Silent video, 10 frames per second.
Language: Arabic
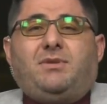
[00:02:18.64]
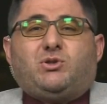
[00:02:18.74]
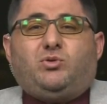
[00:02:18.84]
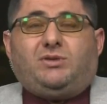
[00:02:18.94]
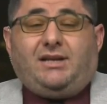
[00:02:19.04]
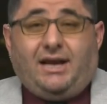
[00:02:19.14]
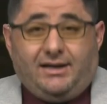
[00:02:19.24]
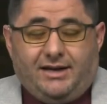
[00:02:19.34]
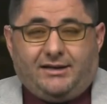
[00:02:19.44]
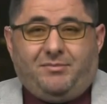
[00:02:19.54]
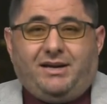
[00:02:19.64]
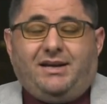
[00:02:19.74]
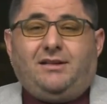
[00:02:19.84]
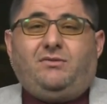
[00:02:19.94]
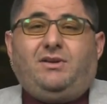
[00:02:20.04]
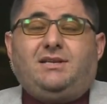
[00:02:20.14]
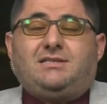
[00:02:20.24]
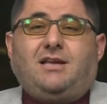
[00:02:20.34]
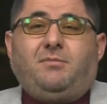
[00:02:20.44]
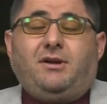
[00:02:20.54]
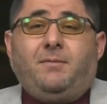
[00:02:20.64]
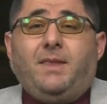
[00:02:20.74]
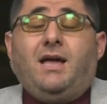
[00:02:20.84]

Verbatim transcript: مسكوتا عنها كما كانت في السابق